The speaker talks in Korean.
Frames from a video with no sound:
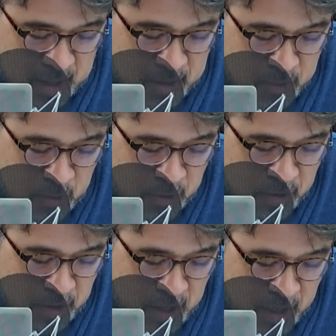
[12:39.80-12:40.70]

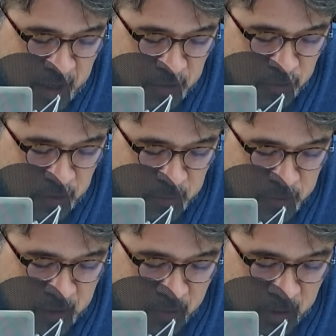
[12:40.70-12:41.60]
강도영
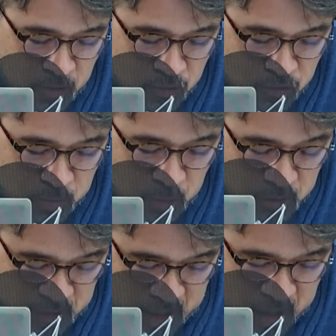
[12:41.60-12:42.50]
해양수산부 장관
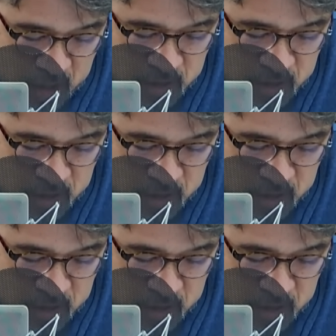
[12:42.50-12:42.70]
후보자,